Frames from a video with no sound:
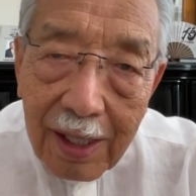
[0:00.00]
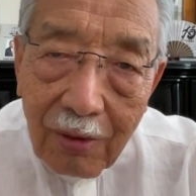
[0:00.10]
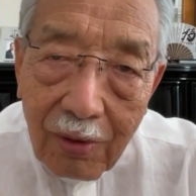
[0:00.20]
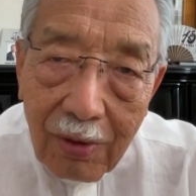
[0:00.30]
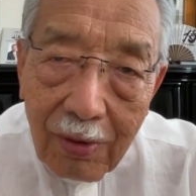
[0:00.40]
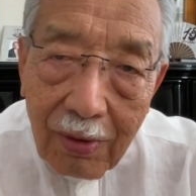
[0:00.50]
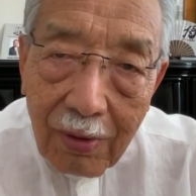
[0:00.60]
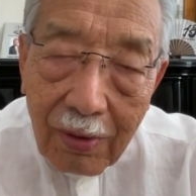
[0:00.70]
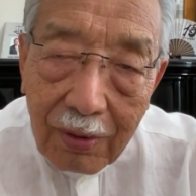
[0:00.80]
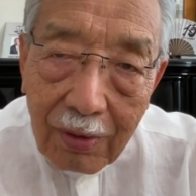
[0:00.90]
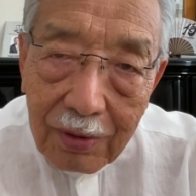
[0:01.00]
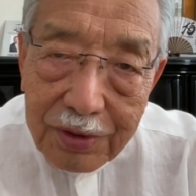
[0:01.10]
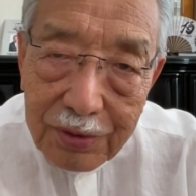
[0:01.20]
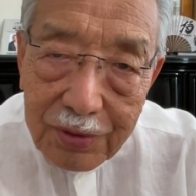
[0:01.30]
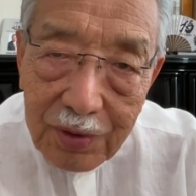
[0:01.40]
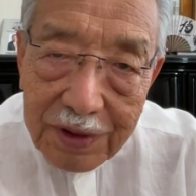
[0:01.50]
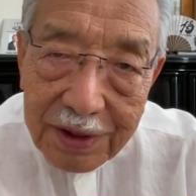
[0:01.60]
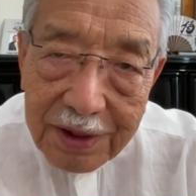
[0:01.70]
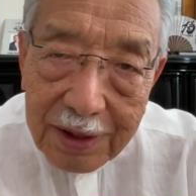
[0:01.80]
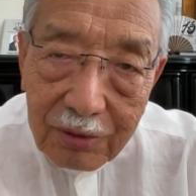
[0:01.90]
を、この、駐屯
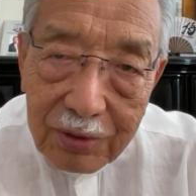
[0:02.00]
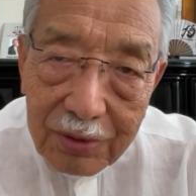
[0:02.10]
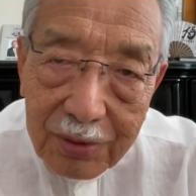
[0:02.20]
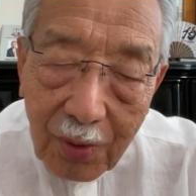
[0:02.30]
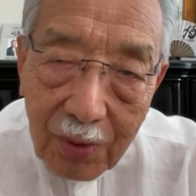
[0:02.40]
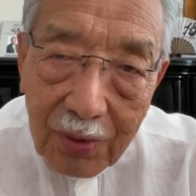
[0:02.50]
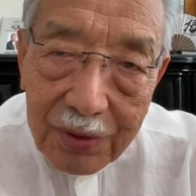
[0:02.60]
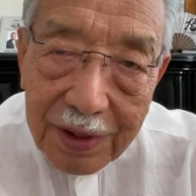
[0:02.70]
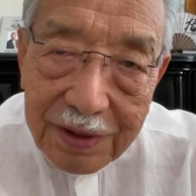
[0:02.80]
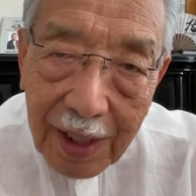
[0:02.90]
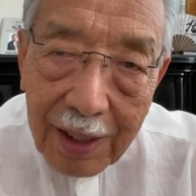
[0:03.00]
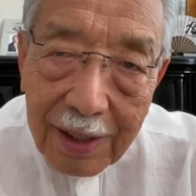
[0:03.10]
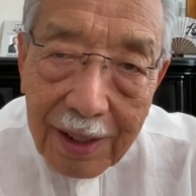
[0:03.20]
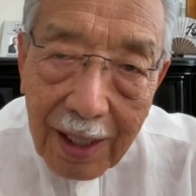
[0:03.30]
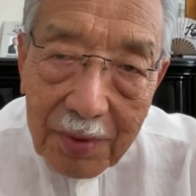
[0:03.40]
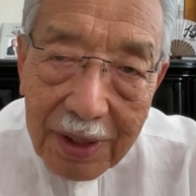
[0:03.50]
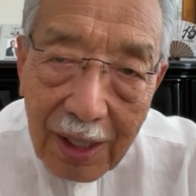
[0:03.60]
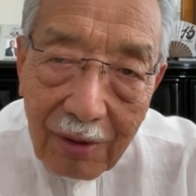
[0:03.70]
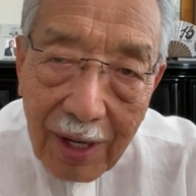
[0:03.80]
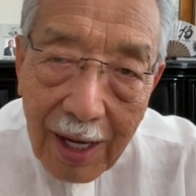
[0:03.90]
させたというところをですね、
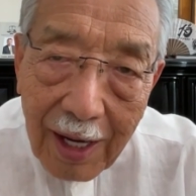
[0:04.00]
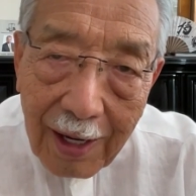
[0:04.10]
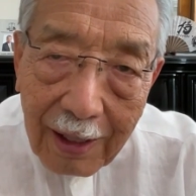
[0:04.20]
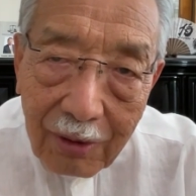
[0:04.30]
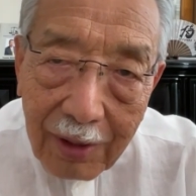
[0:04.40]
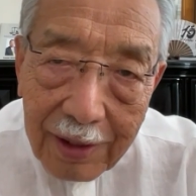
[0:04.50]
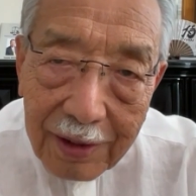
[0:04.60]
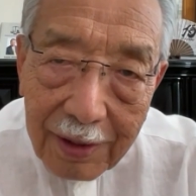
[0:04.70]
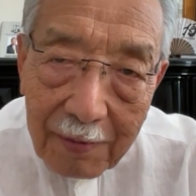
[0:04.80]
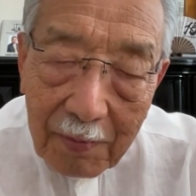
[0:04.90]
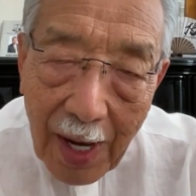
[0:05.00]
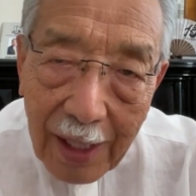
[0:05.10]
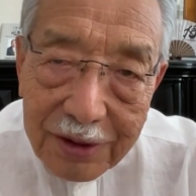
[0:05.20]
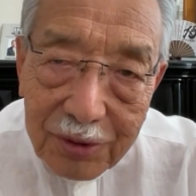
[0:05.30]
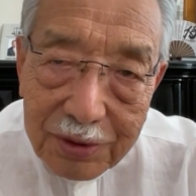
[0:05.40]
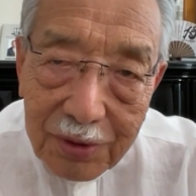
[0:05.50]
アメリカは、これ、まあ、一つ